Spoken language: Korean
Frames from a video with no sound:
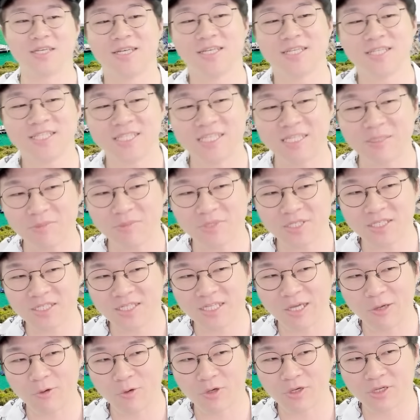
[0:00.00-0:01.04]

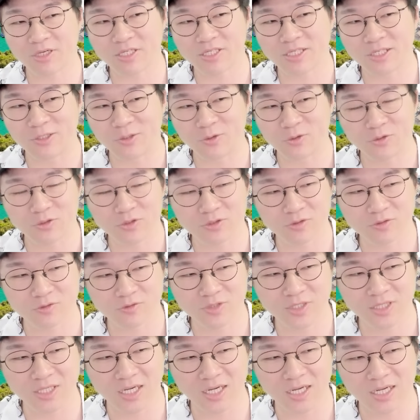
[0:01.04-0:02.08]
12개월간 기온은
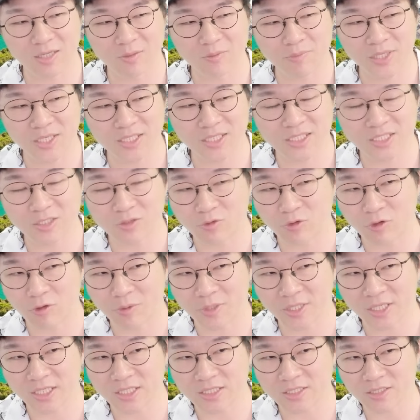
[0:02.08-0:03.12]
우리가 파리 기후
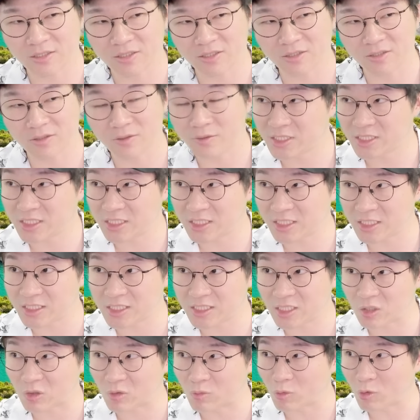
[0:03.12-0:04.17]
협약해서
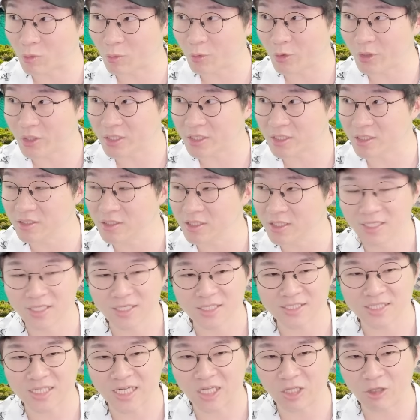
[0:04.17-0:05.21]
지키자고 목표했던
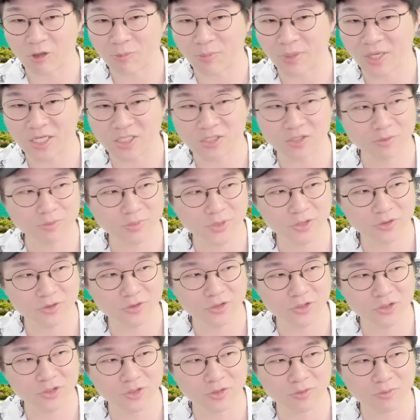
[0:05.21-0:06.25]
산업화 이전
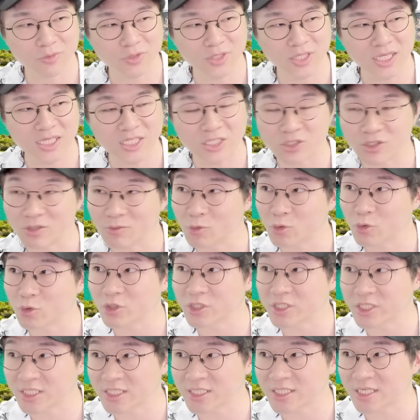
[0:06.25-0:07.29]
평균 기온보다 1.5도를
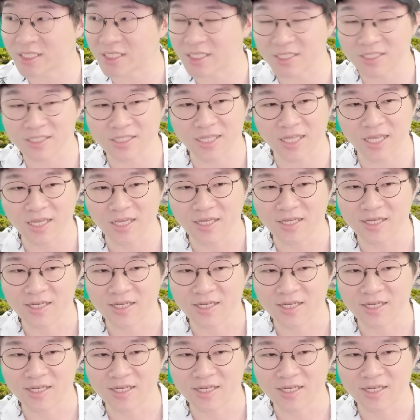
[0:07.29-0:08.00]
지키자 그랬는데